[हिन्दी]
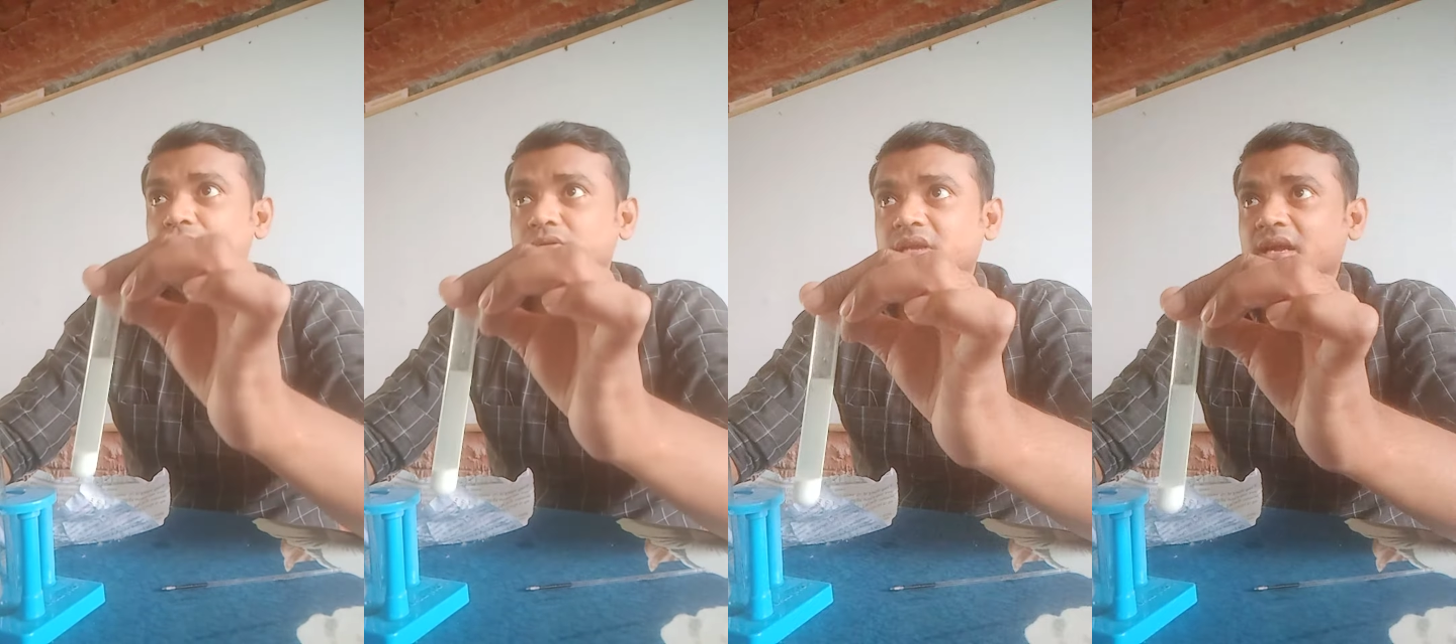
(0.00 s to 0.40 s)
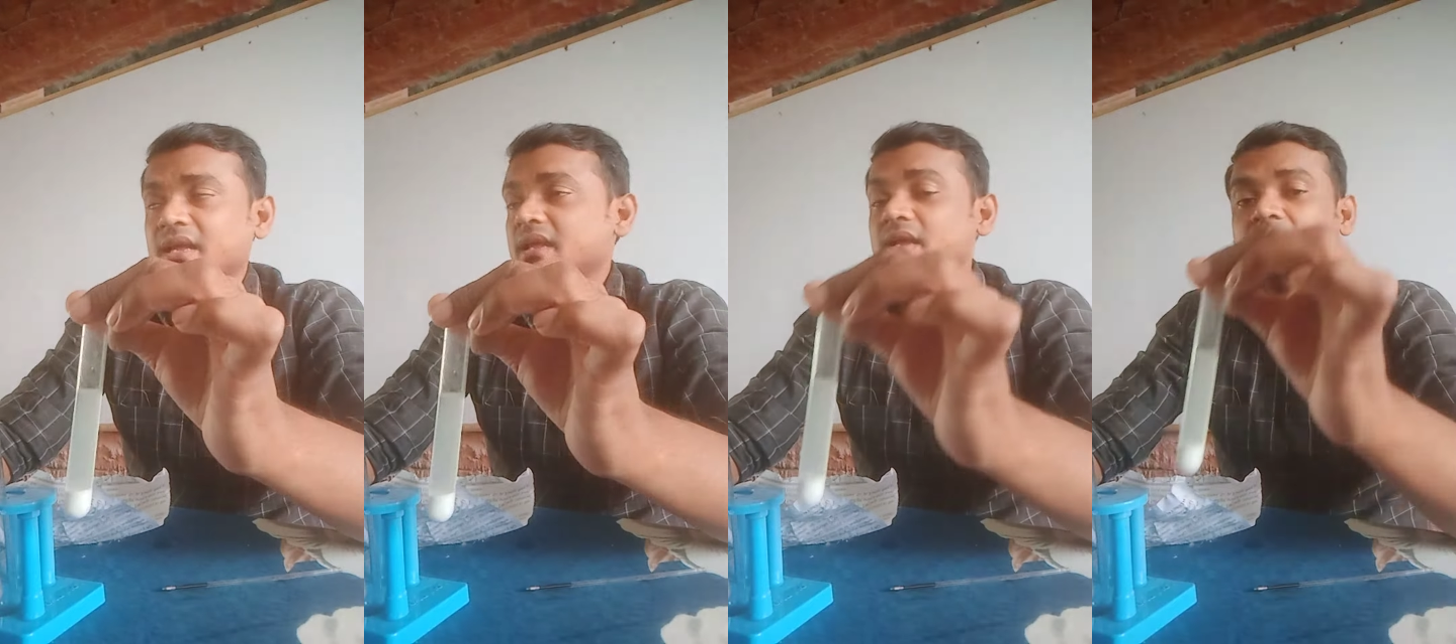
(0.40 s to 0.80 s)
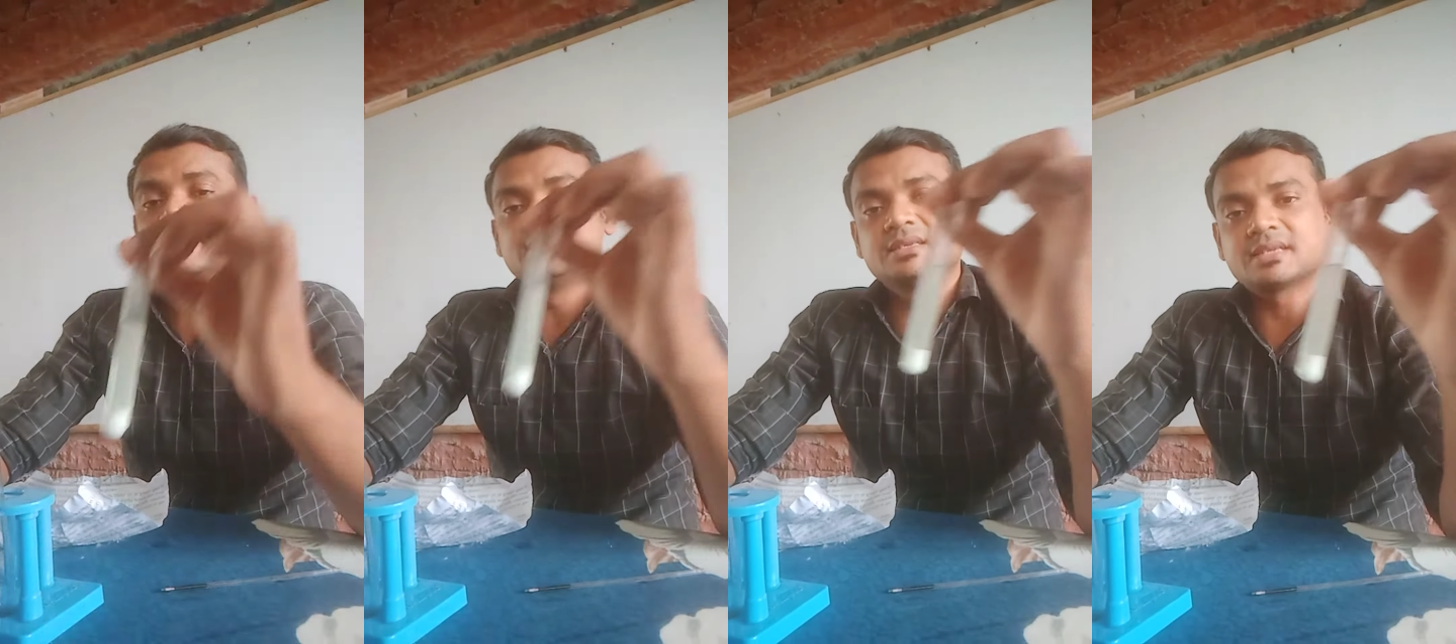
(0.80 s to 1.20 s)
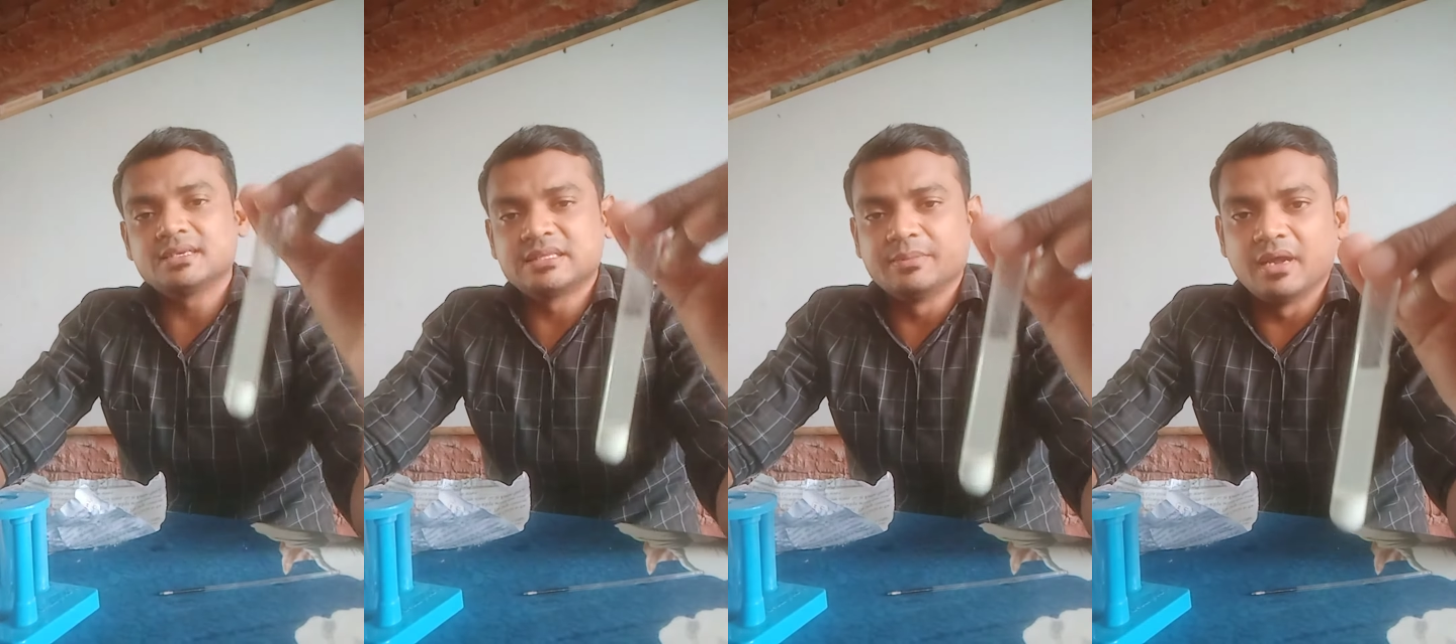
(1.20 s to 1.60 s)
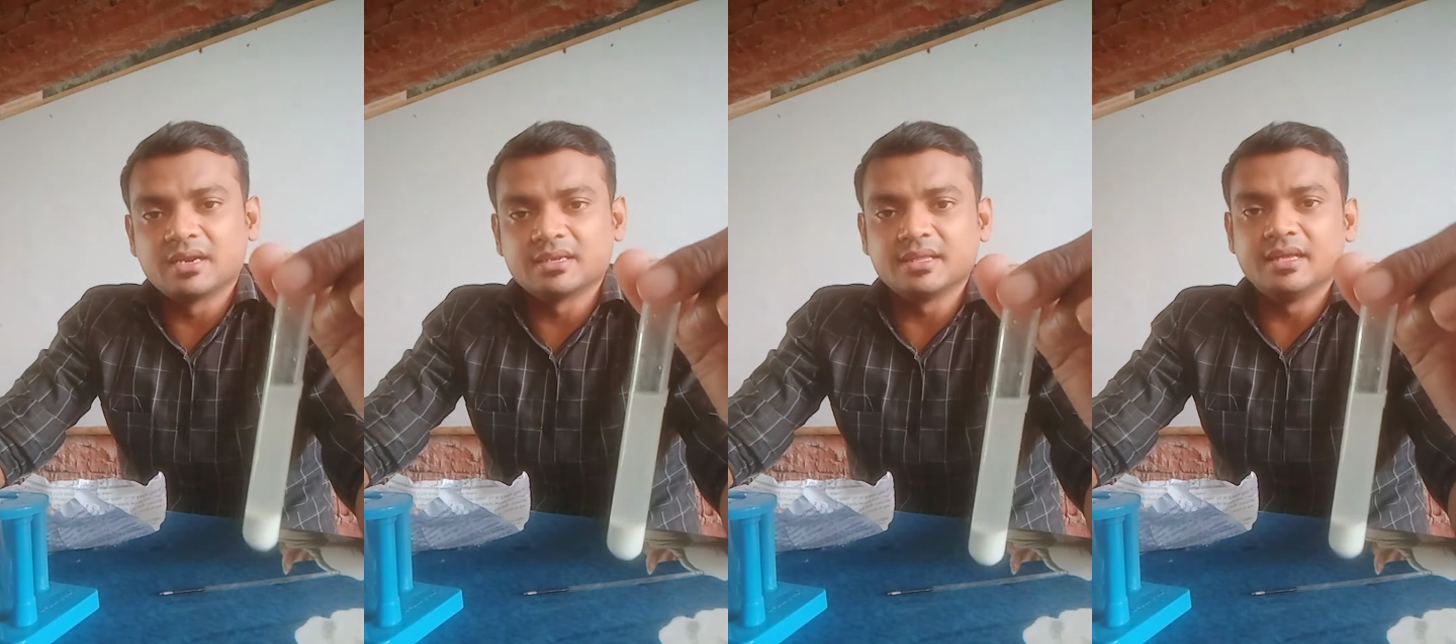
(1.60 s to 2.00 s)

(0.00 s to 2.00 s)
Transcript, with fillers: होता है जिसका इस्तेमाल करते